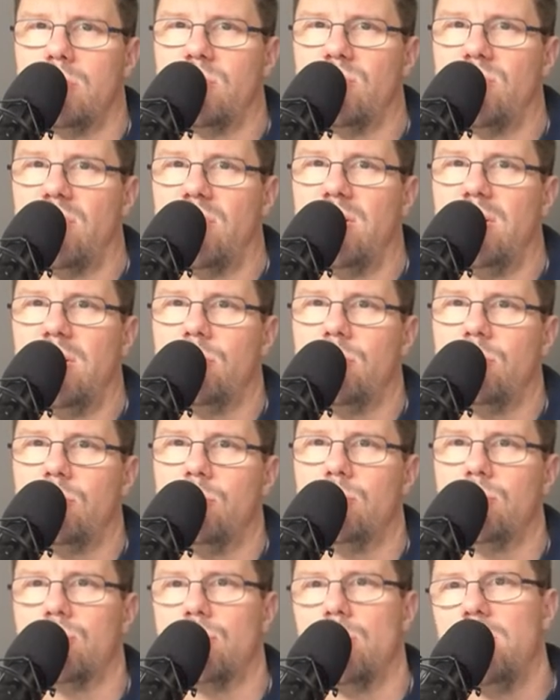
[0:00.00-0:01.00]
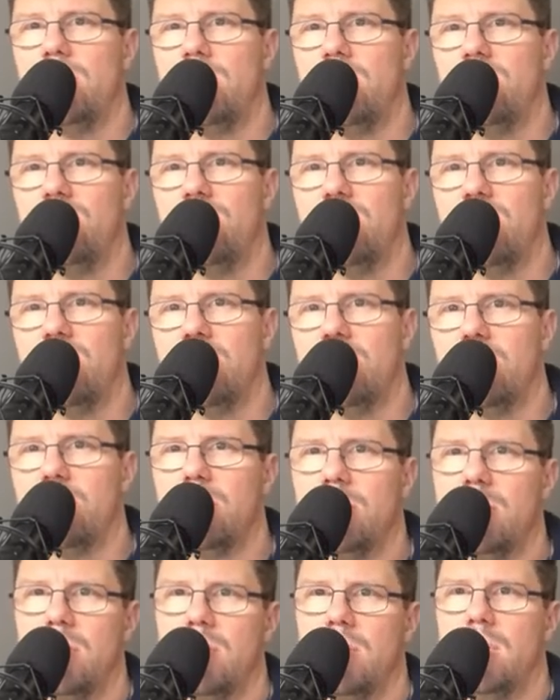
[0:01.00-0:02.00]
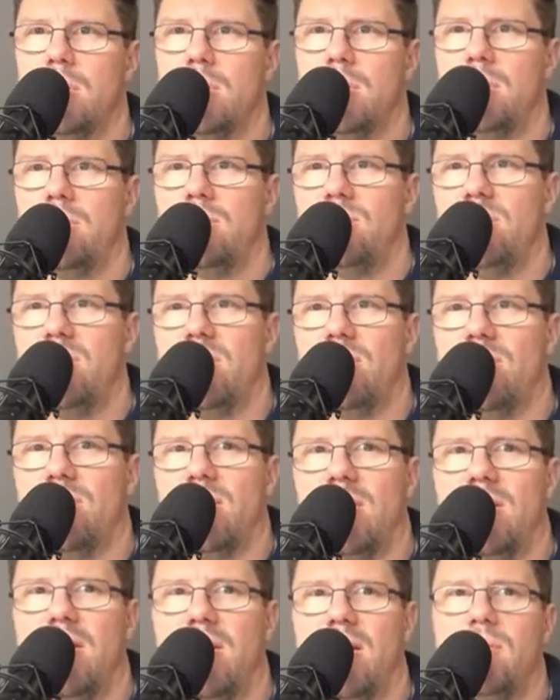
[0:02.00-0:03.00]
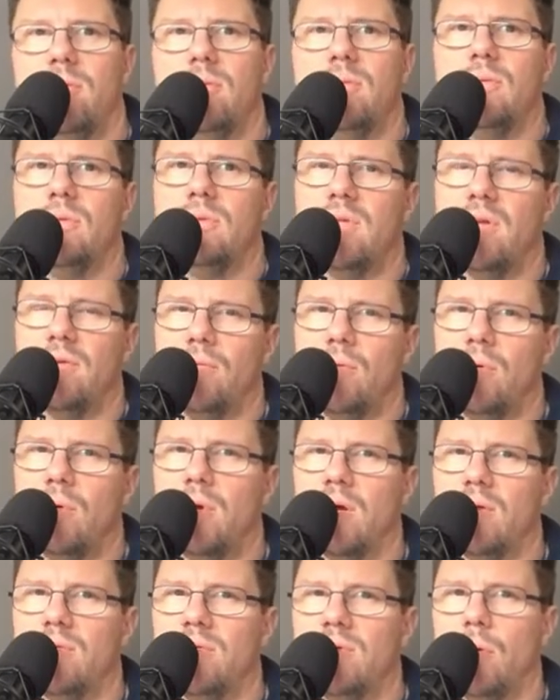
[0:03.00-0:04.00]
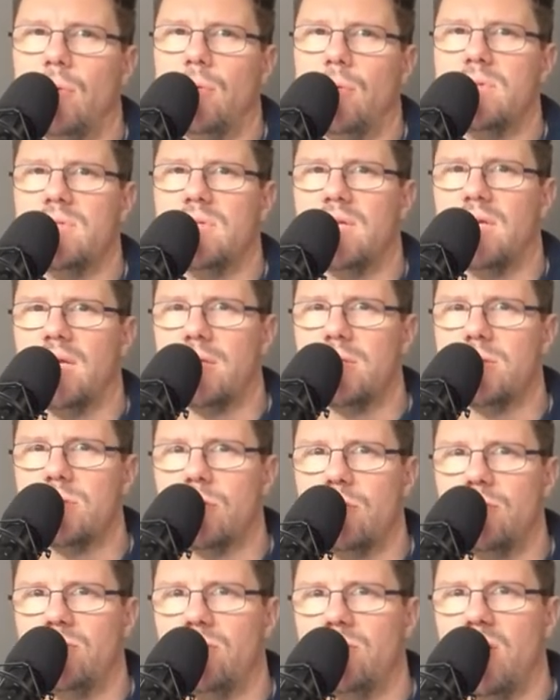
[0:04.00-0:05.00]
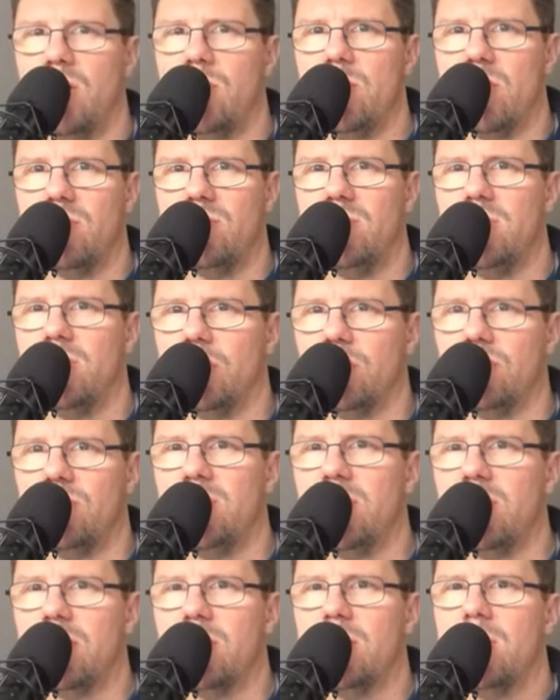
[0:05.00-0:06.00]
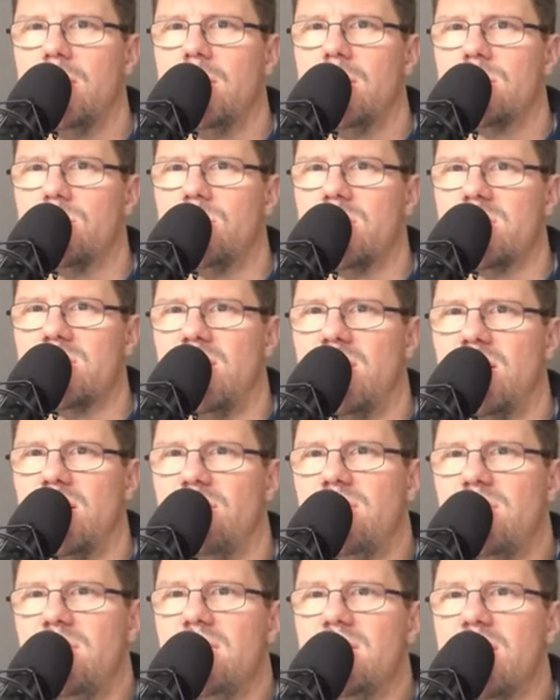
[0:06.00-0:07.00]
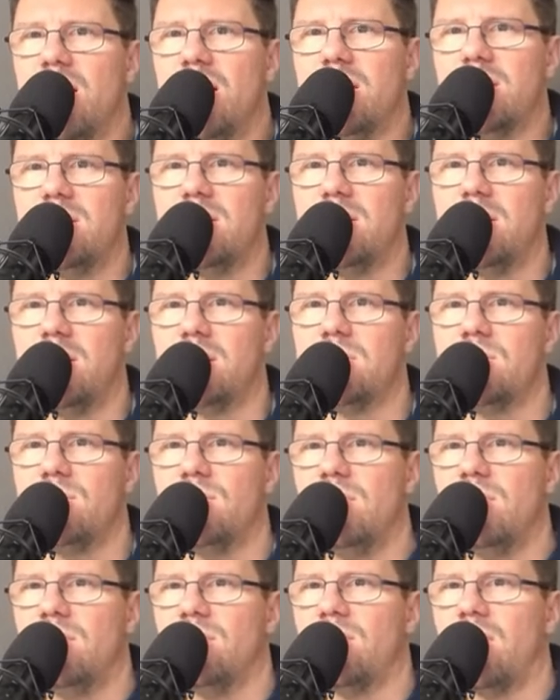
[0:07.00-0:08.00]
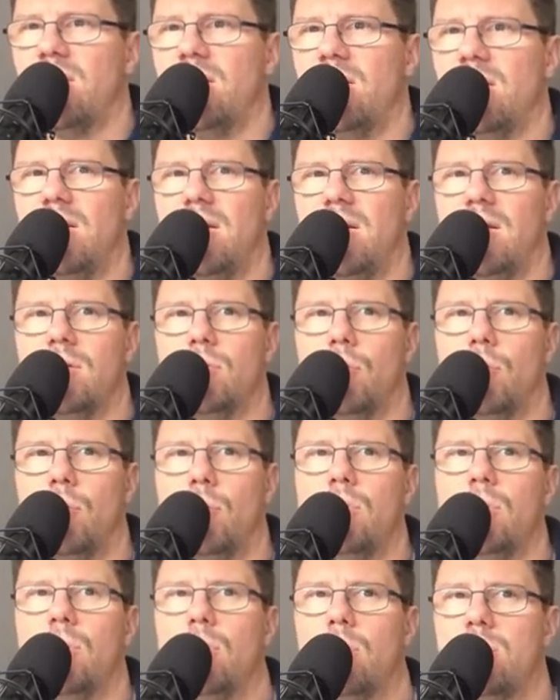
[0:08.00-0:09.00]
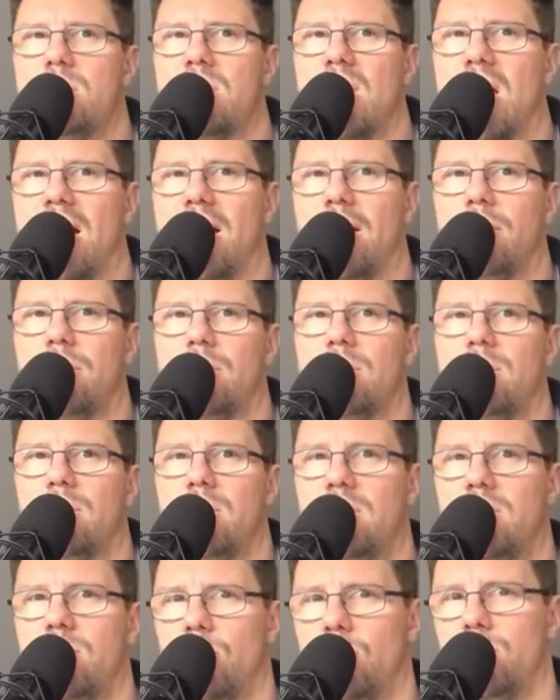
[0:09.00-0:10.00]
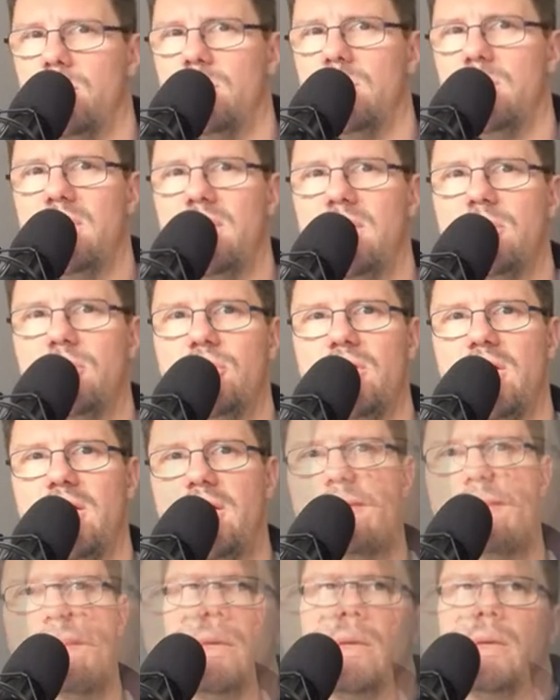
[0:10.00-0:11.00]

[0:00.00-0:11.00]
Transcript: das freie Elektron beschleunigen wieder, wieder freie Ladung und der Vorgang wiederholt sich ganz oft immer wieder und wieder, sodass lawinenartig ganz viele freie Elektronen und Argon-Ionen entstehen.